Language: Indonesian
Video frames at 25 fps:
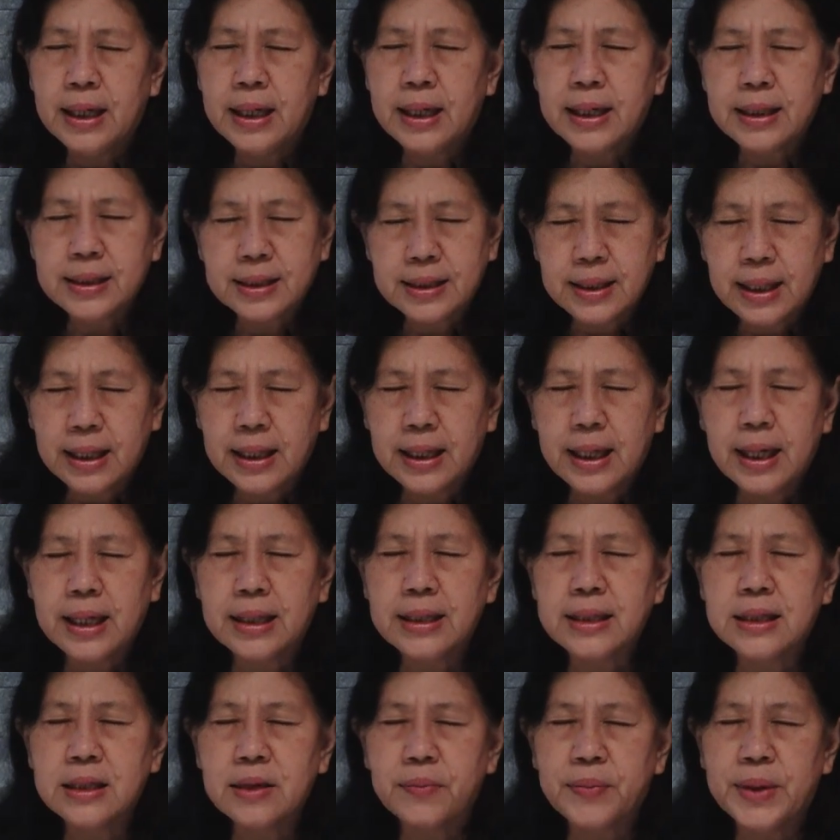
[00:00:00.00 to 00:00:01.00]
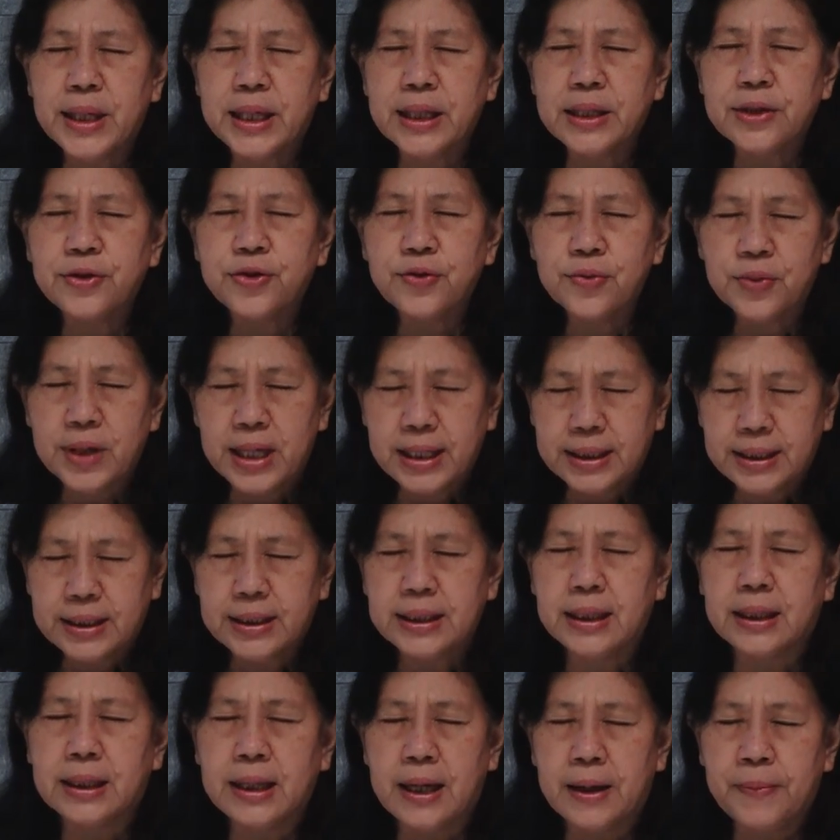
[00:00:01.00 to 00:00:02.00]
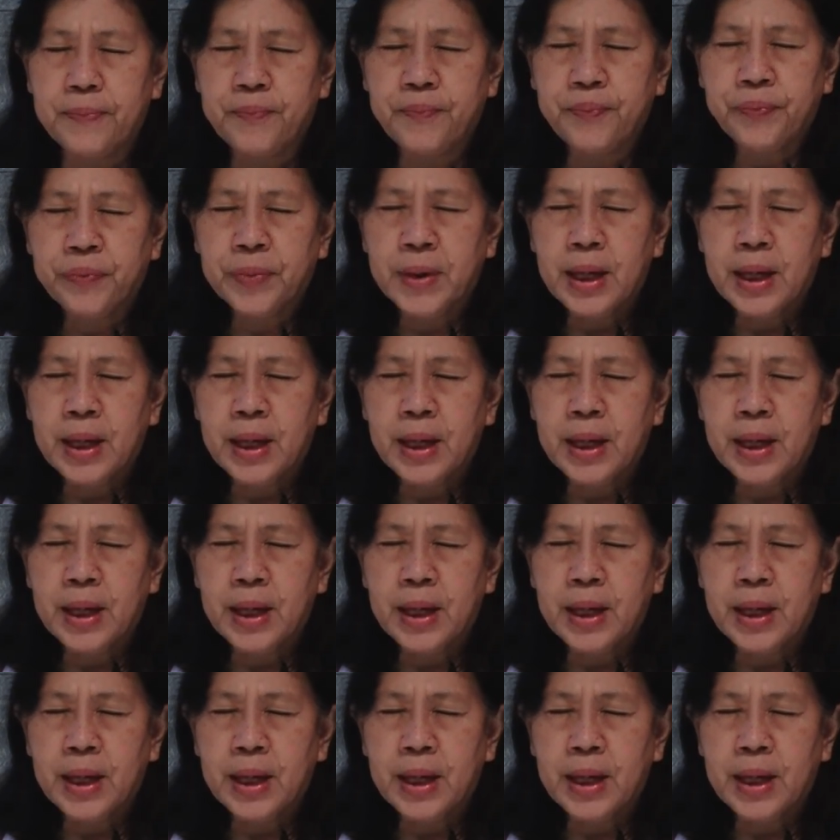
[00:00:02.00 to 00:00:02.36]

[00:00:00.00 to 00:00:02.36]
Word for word: rasakan sebagai sukacita